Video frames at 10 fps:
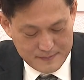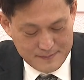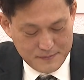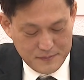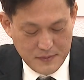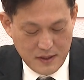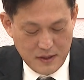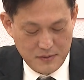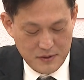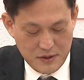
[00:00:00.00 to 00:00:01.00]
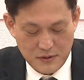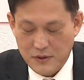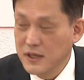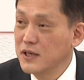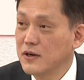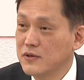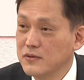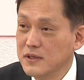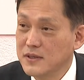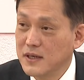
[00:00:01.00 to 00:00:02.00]
공사 차량이 임시
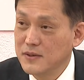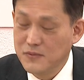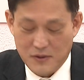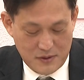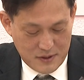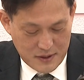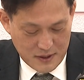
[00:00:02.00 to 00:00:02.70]
진출입할 수 있도록